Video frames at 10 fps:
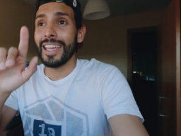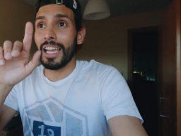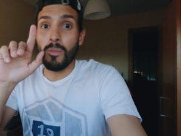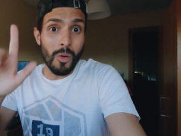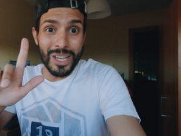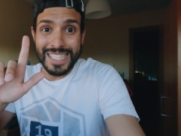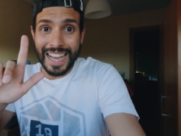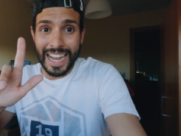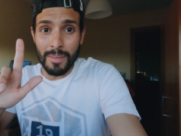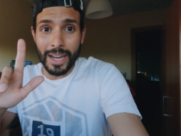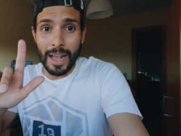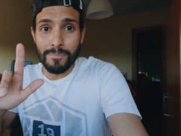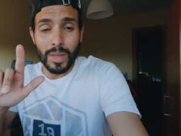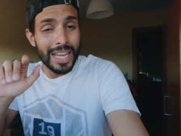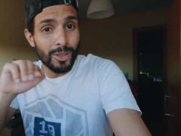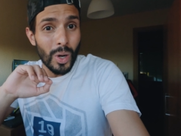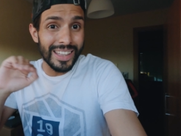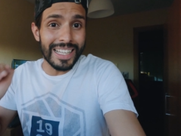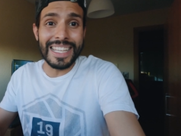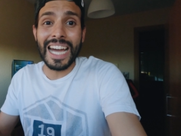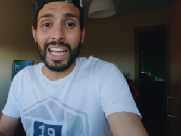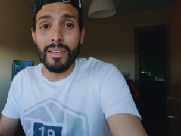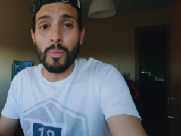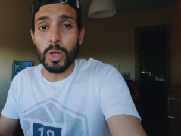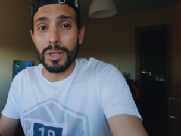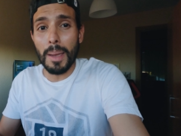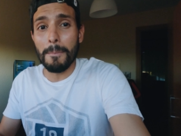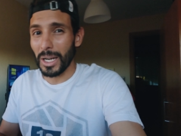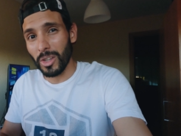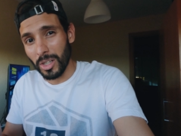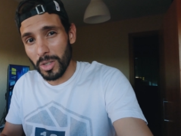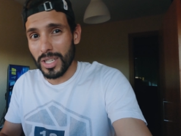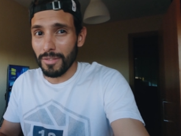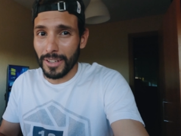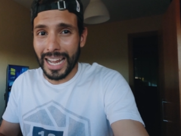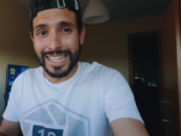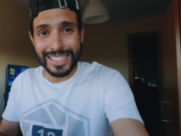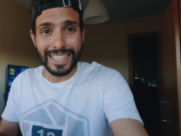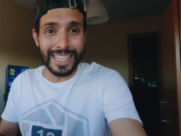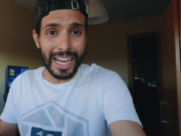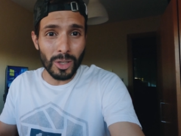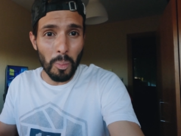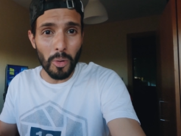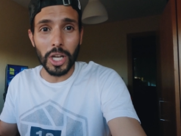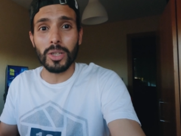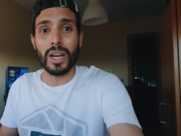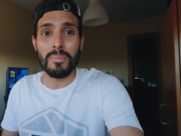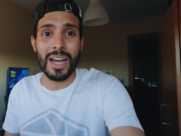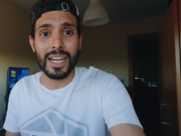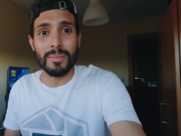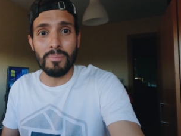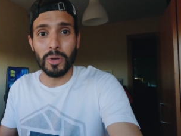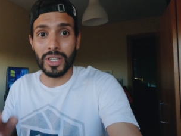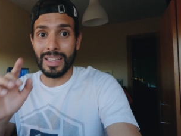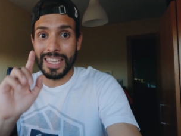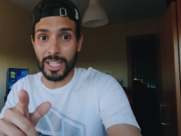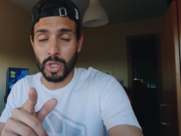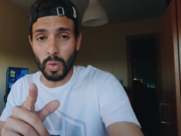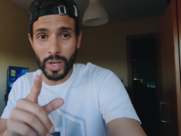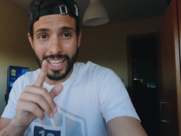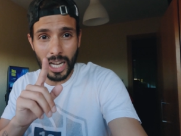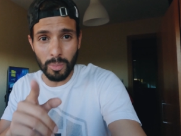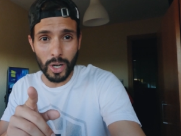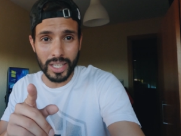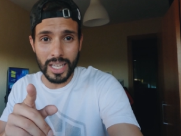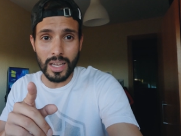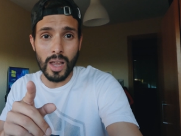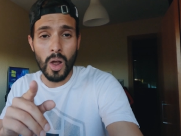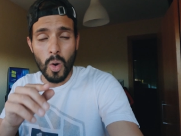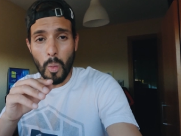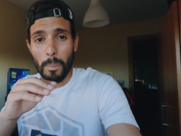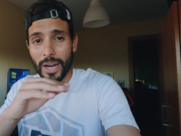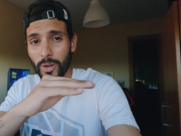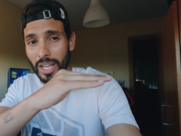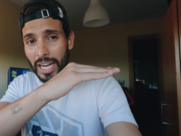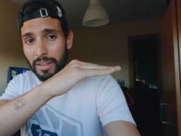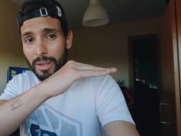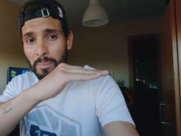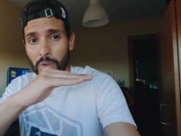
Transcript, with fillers: que como veis la cámara durante el día graba muy bien, pero de noche al final se le ha tragado un poquito la imagen, porque de hecho voy a dejar por aquí un plano que grabé en